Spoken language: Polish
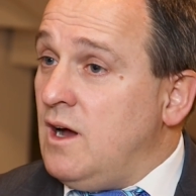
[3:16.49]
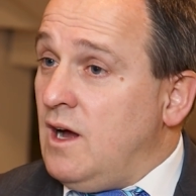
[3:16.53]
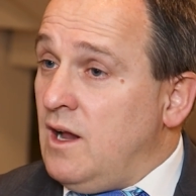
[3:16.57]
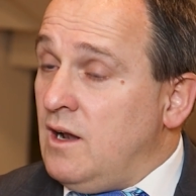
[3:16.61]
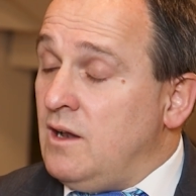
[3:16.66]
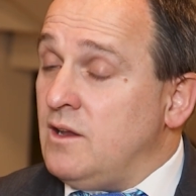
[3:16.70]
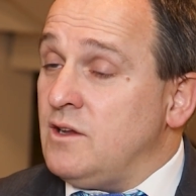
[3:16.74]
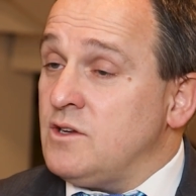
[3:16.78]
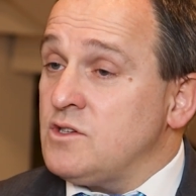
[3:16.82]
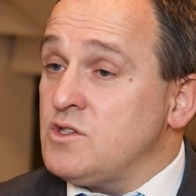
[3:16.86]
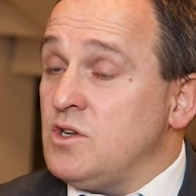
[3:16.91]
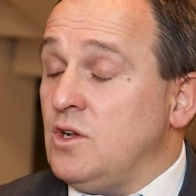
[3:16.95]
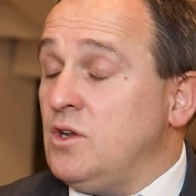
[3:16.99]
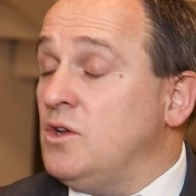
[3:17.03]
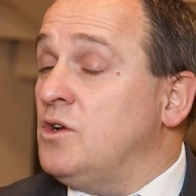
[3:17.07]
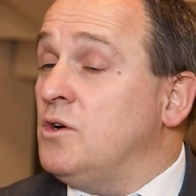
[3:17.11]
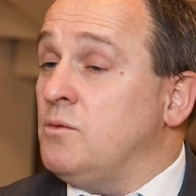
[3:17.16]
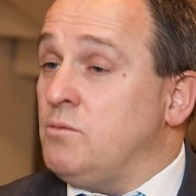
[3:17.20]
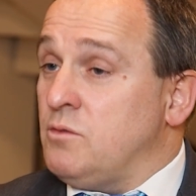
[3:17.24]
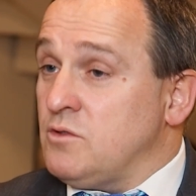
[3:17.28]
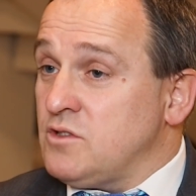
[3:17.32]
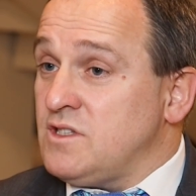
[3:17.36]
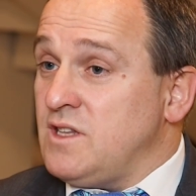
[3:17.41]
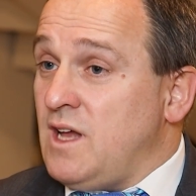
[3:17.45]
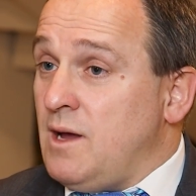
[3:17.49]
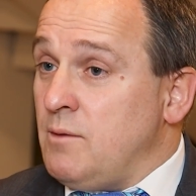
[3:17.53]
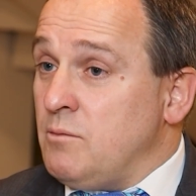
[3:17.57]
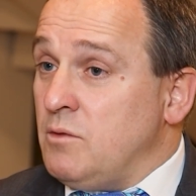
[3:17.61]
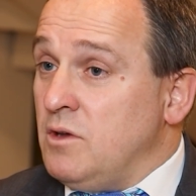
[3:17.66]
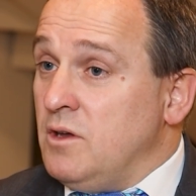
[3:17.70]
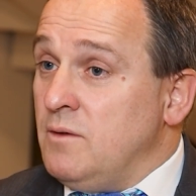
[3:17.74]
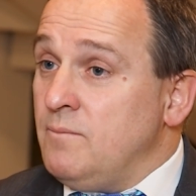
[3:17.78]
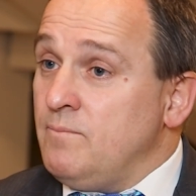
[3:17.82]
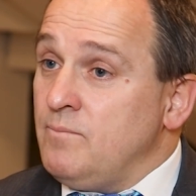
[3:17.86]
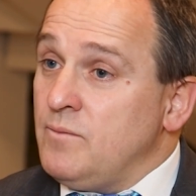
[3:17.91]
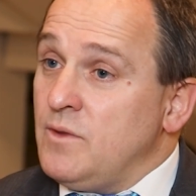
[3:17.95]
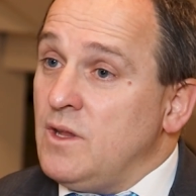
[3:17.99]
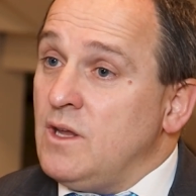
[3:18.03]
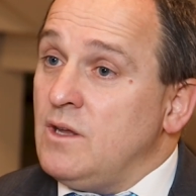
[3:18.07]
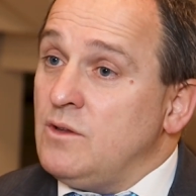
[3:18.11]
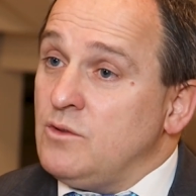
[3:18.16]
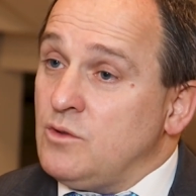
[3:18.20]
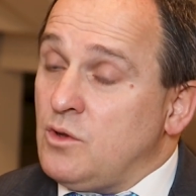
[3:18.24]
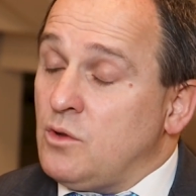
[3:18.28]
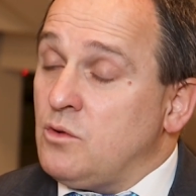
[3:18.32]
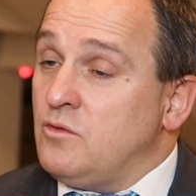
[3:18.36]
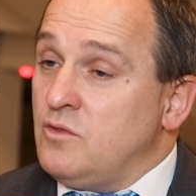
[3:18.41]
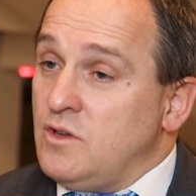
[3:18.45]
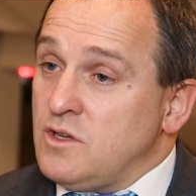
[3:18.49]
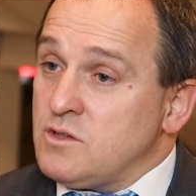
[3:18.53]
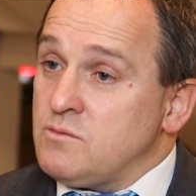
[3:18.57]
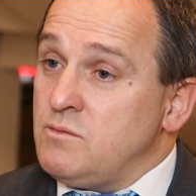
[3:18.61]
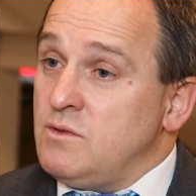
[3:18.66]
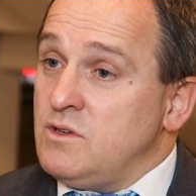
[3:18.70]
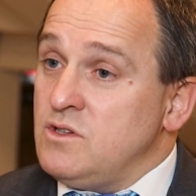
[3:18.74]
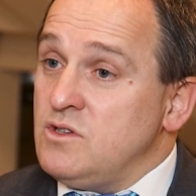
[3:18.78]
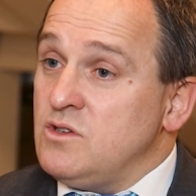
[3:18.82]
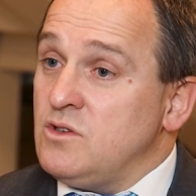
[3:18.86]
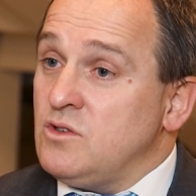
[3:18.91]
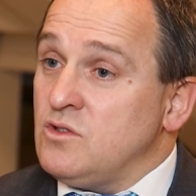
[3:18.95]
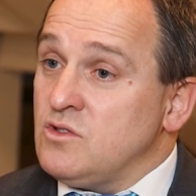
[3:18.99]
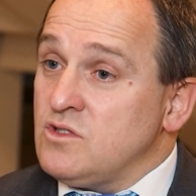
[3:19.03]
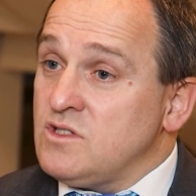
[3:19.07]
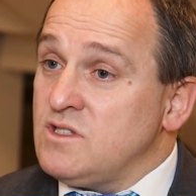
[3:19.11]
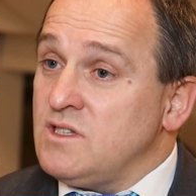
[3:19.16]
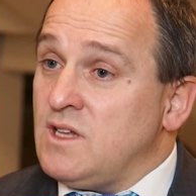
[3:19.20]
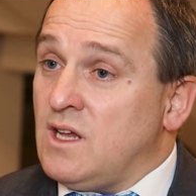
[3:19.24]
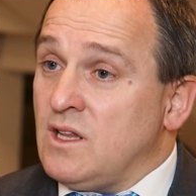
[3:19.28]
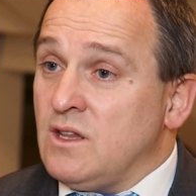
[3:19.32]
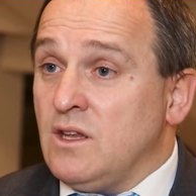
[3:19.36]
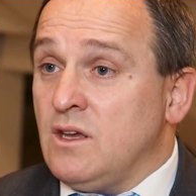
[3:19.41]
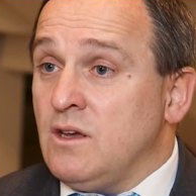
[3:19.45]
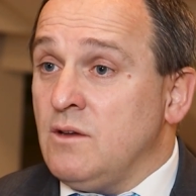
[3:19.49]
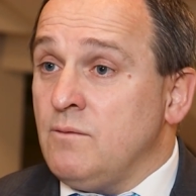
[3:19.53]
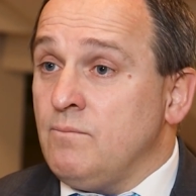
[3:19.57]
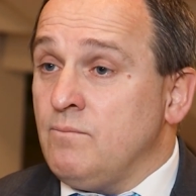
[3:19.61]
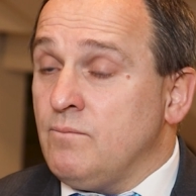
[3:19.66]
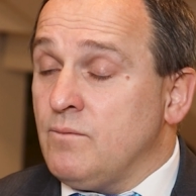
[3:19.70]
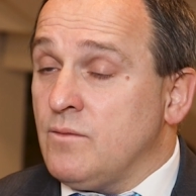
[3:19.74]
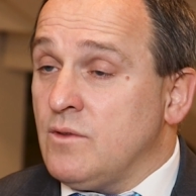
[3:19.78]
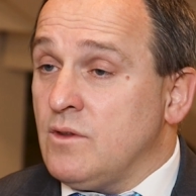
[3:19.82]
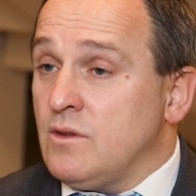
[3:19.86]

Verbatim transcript: Ale jeżeli go poznamy, to również będzie on znany